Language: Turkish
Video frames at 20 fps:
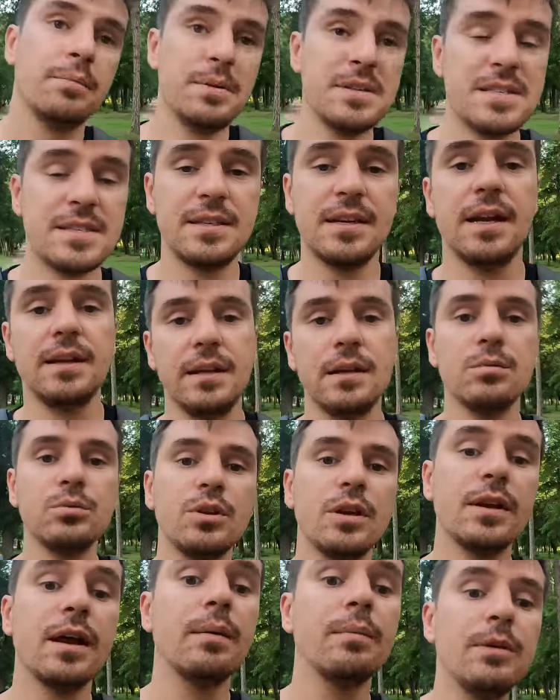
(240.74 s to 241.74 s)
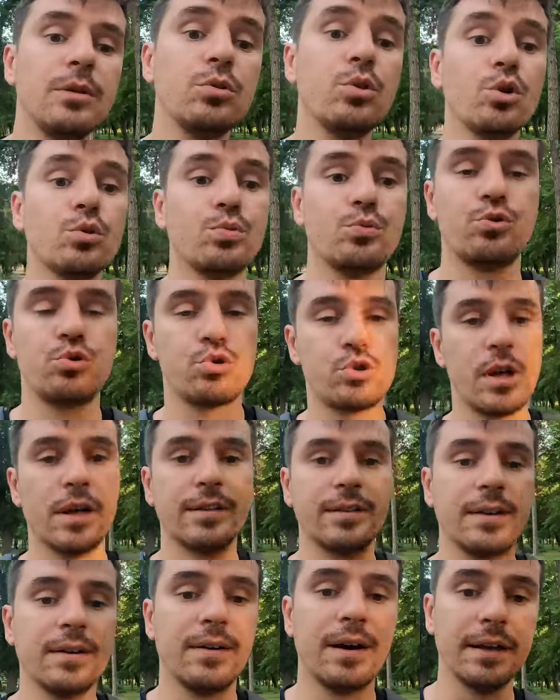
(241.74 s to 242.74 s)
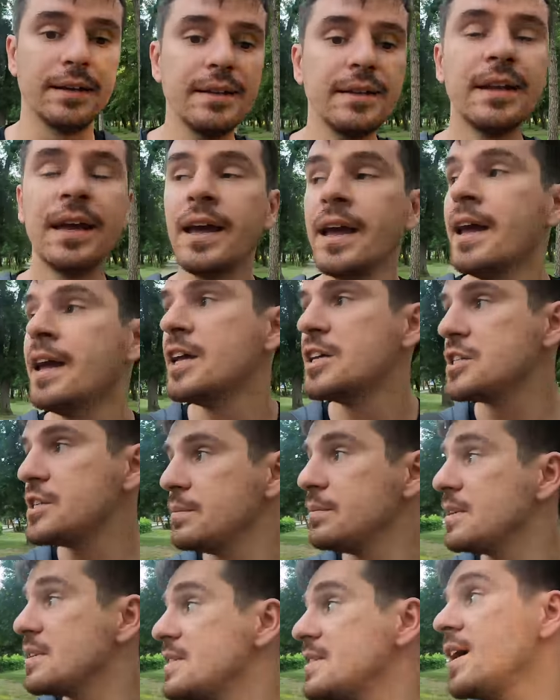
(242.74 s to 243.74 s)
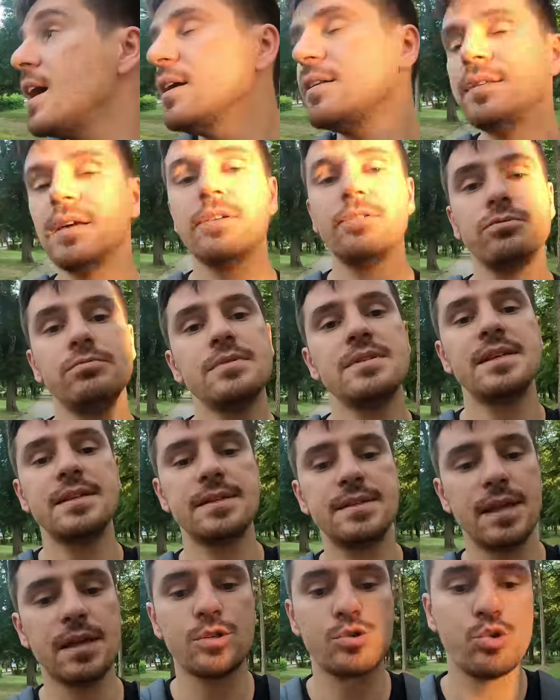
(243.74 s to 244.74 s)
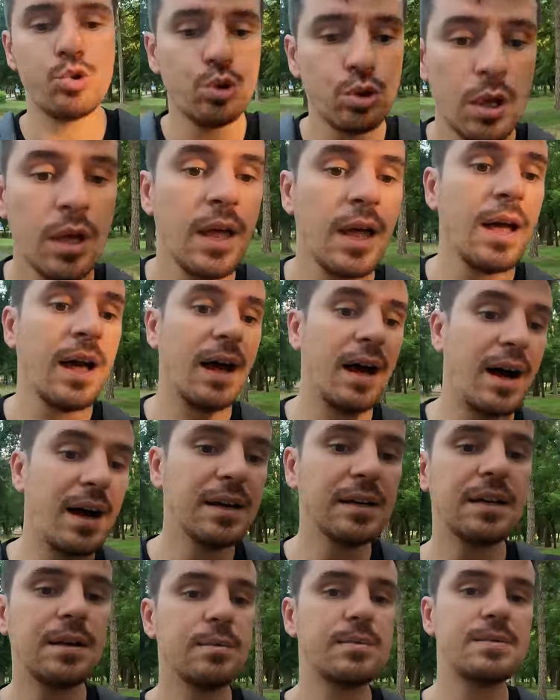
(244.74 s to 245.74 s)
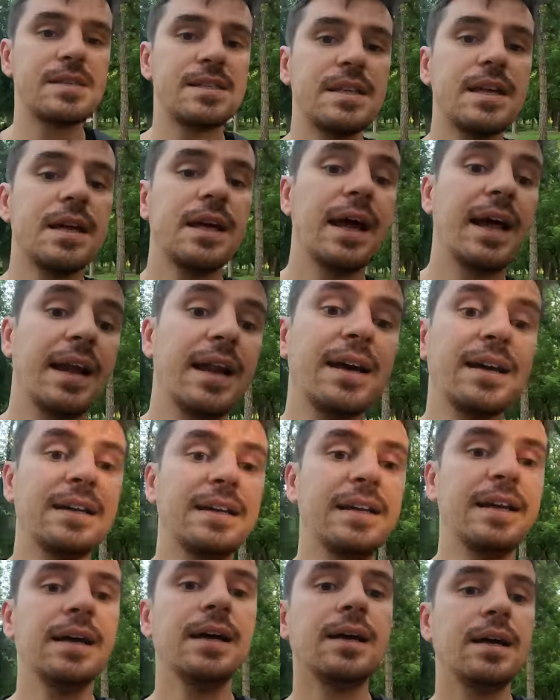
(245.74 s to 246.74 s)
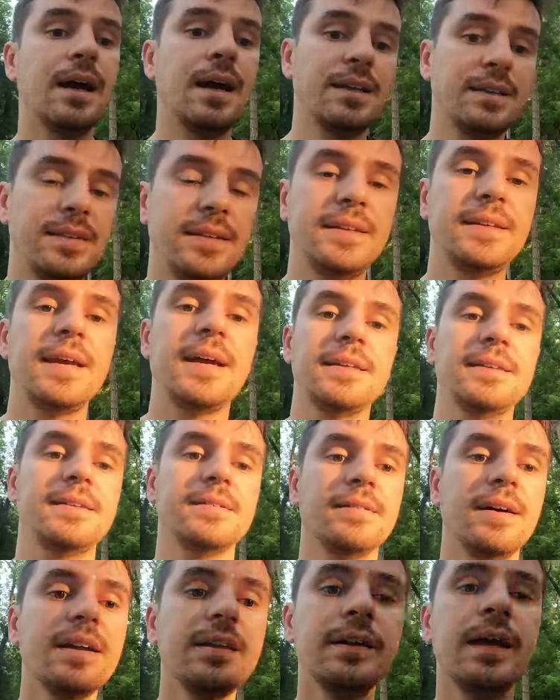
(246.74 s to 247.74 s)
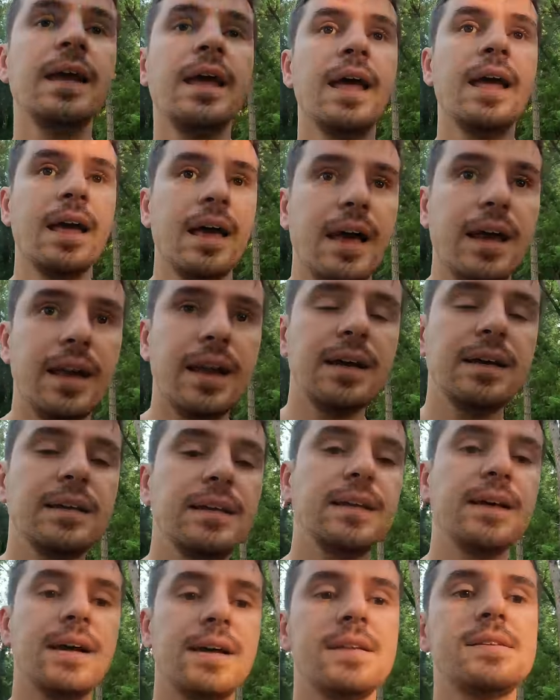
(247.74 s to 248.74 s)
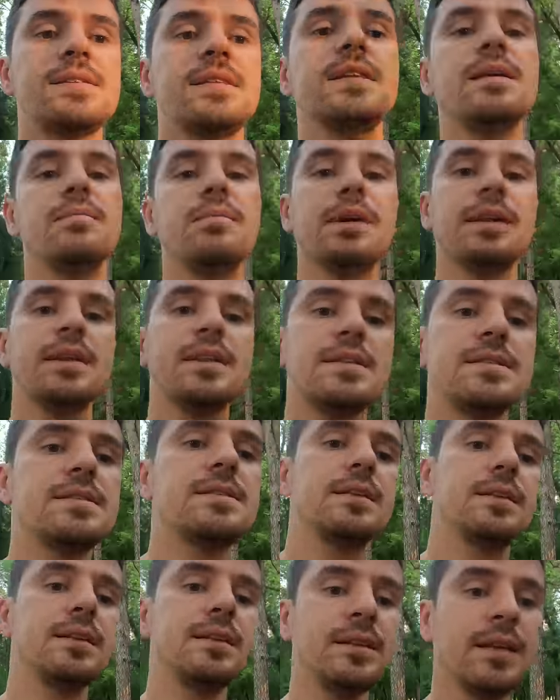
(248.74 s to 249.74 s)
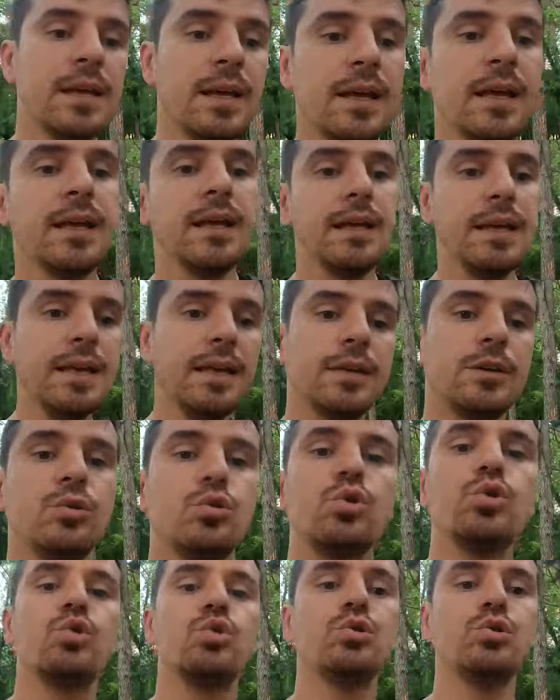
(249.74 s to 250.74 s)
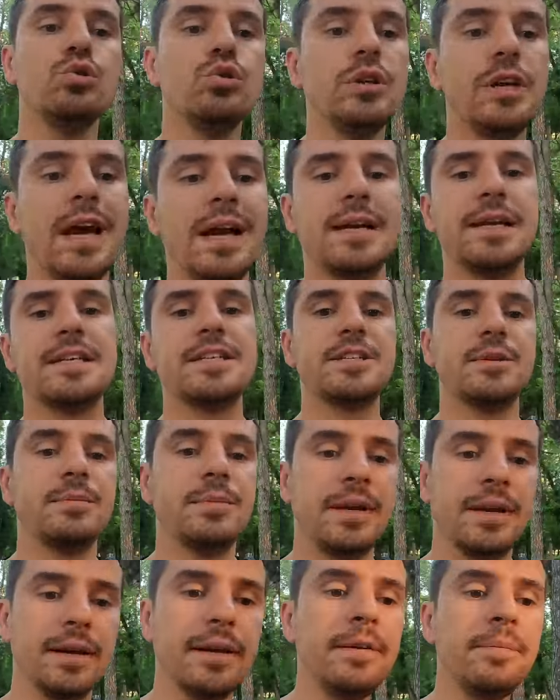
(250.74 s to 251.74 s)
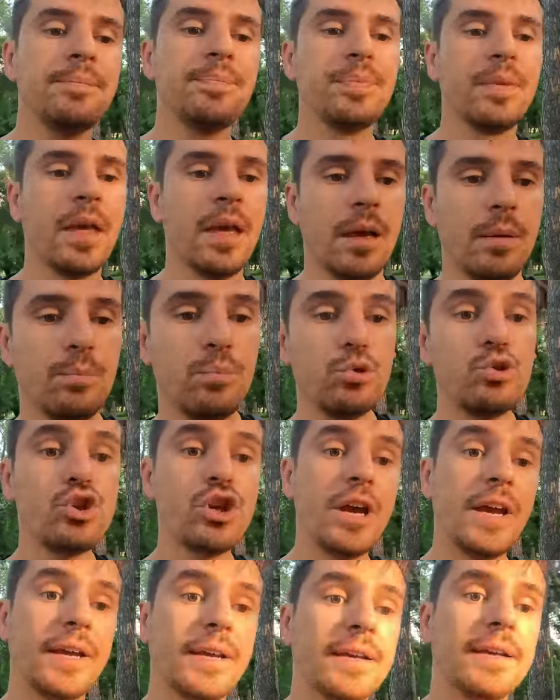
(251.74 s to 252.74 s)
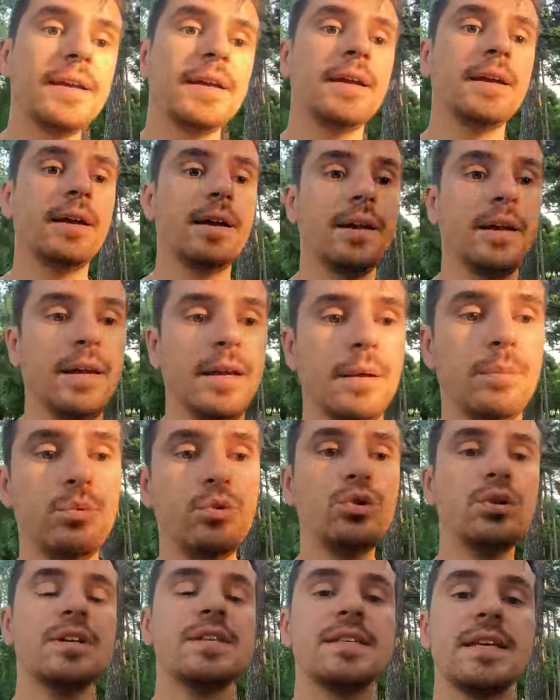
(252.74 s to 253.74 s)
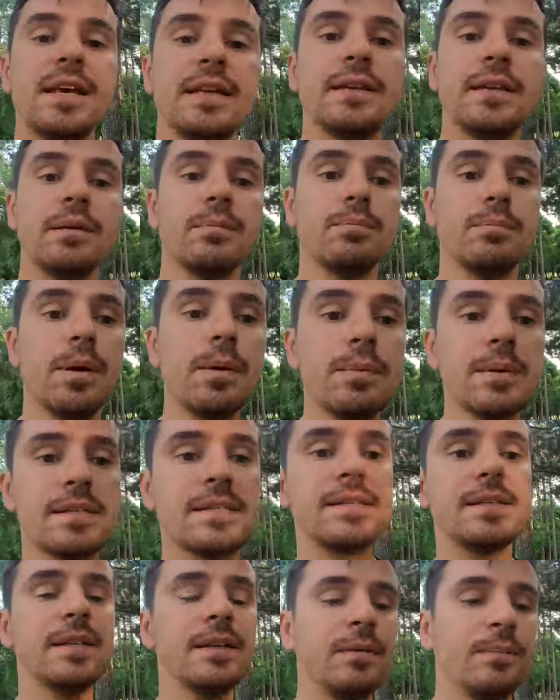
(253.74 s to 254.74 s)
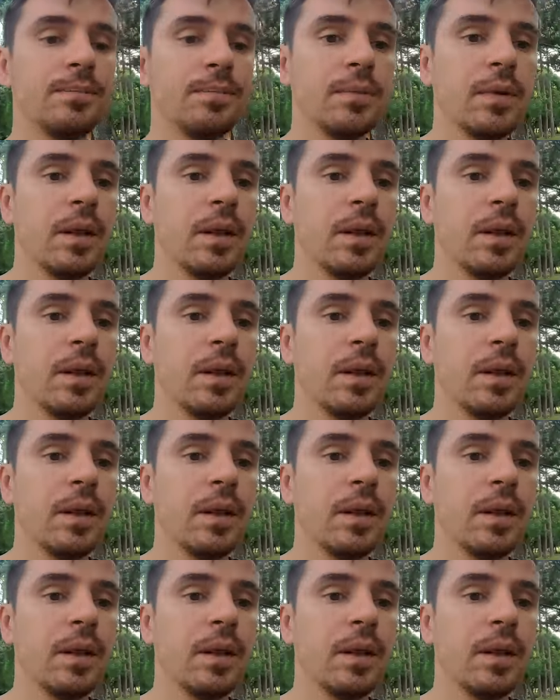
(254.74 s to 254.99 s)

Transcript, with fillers: Biz trenle buna rağmen 4,5 saatte vardık. Şimdi sağ tarafımız istasyon. Arkamızda Herakliye antik kenti var. Herakliye aslında manastırın ilk kurulduğu yerleşim yeri. Bu şehri e, Büyük İskender'in babası